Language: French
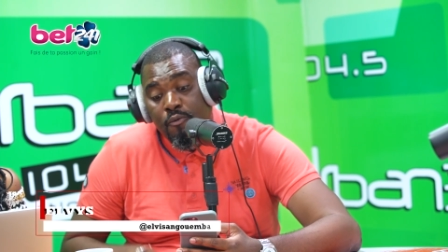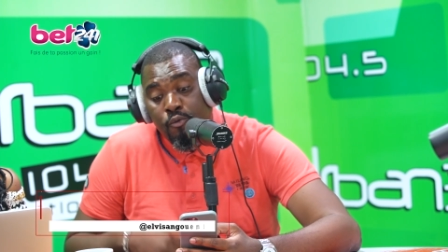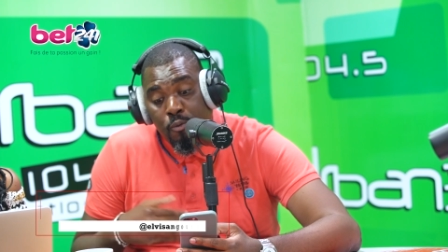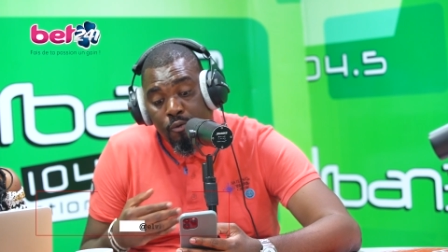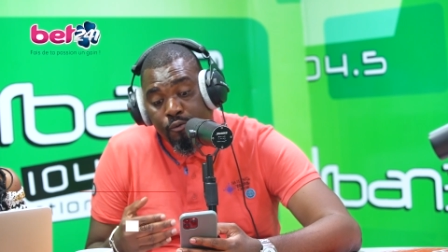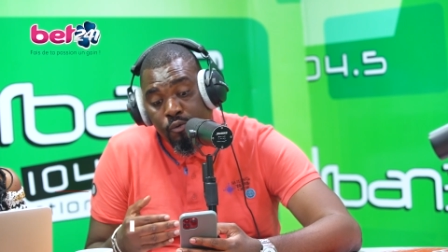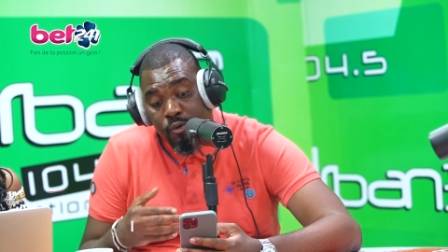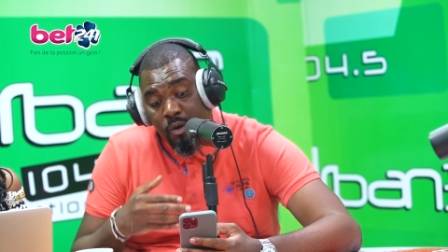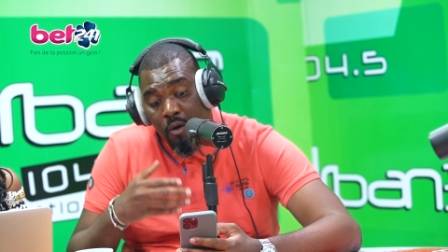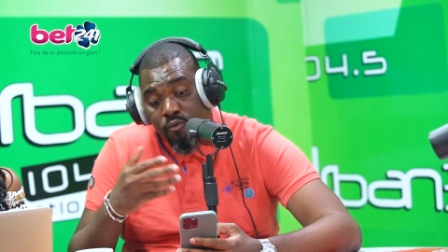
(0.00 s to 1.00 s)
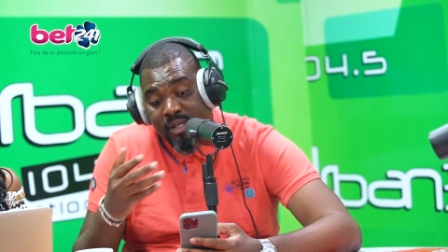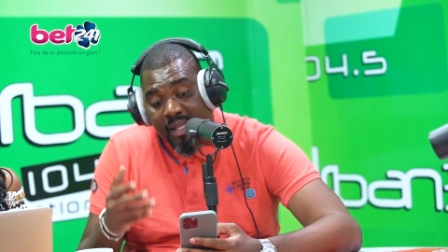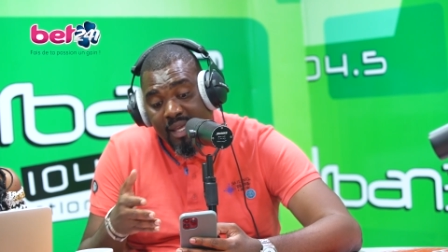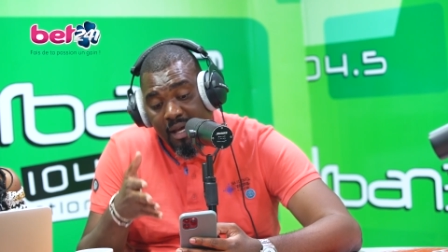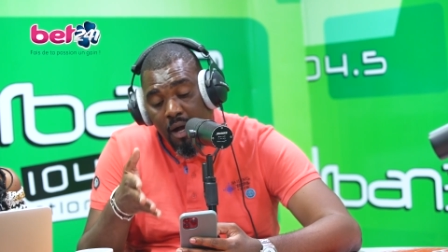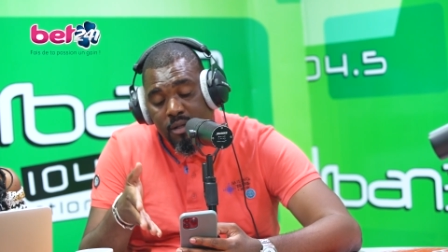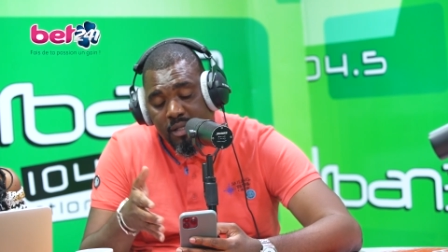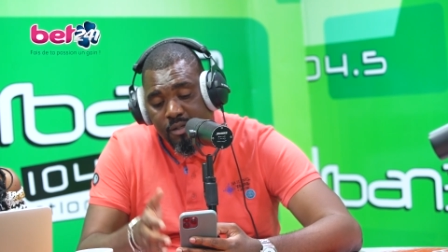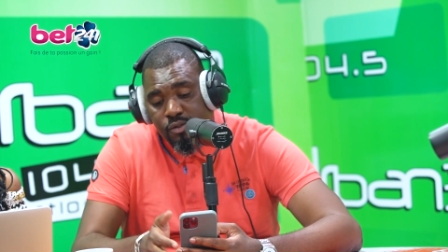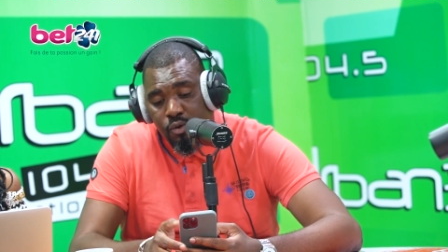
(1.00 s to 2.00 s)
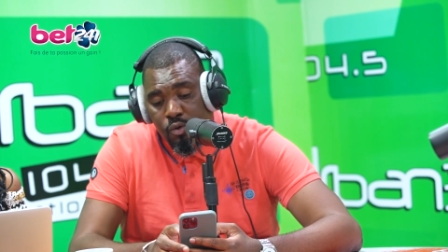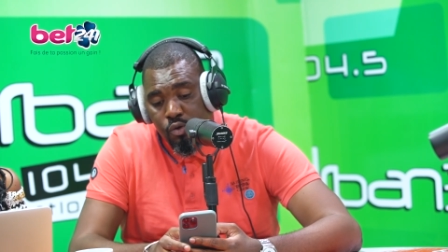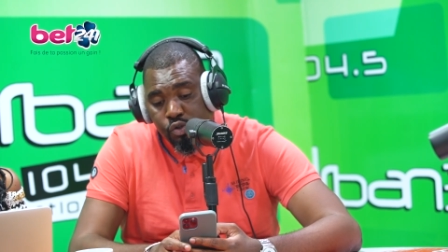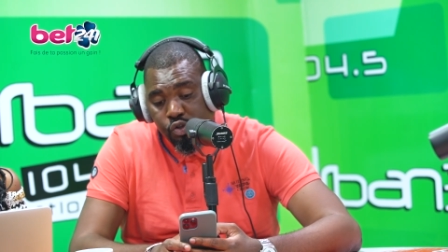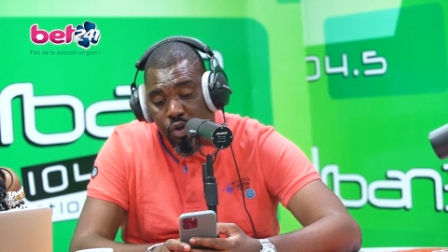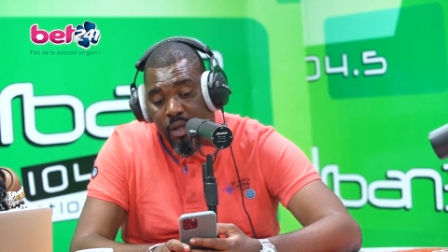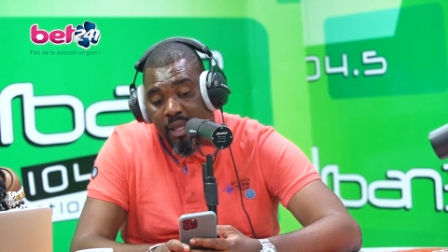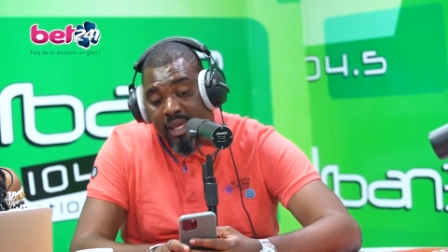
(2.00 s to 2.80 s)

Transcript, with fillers: Vous, vous, vous allez rentrer sur le jeu.